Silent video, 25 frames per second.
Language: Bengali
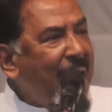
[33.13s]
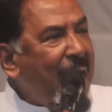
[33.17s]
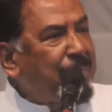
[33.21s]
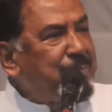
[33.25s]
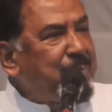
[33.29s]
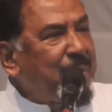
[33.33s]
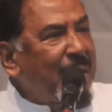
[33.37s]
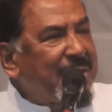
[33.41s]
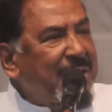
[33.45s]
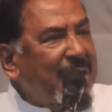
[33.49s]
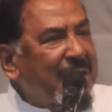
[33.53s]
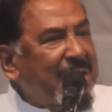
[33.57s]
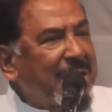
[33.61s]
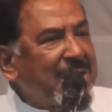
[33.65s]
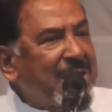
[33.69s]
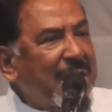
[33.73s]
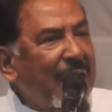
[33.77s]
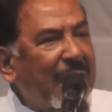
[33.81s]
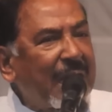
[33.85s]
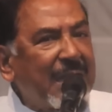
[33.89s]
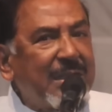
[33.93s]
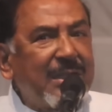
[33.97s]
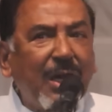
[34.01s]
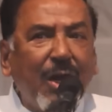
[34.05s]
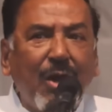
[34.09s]
আপনাদেরকে
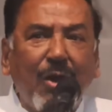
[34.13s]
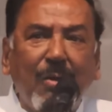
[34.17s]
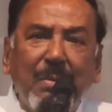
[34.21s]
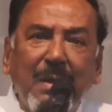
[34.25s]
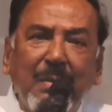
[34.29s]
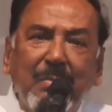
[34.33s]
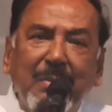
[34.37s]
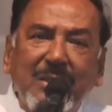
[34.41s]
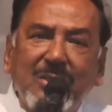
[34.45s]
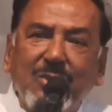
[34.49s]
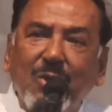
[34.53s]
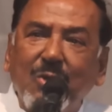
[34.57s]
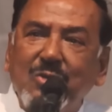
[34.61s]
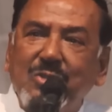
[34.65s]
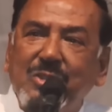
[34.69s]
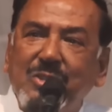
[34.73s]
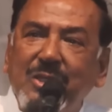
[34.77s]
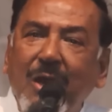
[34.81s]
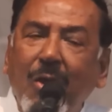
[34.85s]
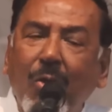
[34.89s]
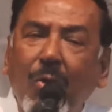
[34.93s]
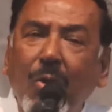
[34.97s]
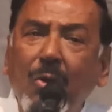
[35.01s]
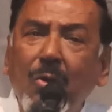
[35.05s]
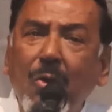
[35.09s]
তাকাতে হবে মেজর
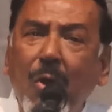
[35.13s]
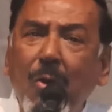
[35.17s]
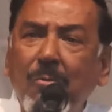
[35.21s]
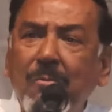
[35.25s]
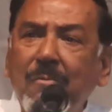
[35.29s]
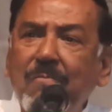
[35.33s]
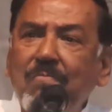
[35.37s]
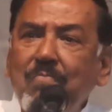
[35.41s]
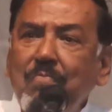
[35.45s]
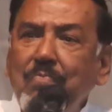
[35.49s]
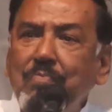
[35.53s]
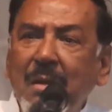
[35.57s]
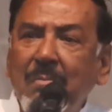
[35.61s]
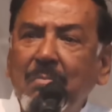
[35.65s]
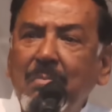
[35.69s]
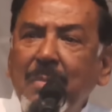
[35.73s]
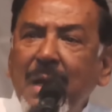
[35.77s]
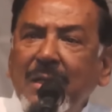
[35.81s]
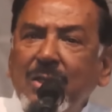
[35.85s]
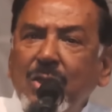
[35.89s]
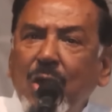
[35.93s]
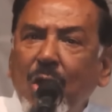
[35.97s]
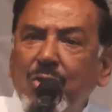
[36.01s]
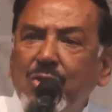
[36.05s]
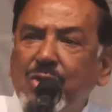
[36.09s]
জিয়াউর
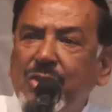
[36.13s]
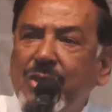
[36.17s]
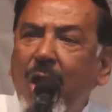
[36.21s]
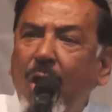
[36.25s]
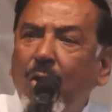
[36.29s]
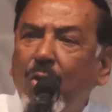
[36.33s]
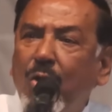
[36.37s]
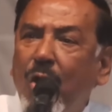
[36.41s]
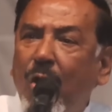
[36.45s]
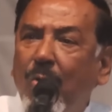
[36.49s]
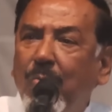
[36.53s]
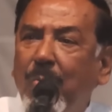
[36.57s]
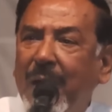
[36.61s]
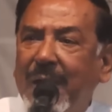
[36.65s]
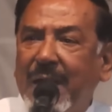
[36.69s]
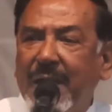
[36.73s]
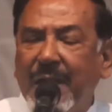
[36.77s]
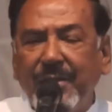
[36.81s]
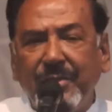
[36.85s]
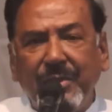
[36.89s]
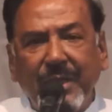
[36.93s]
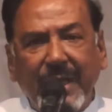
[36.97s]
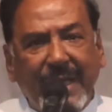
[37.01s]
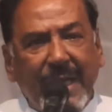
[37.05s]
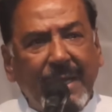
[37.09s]
মেজর জিয়াউর
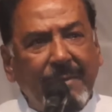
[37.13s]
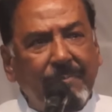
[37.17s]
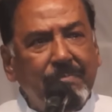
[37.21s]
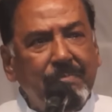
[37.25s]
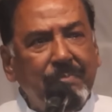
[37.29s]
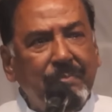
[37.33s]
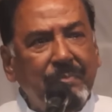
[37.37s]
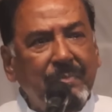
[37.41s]
রহমানের দিকে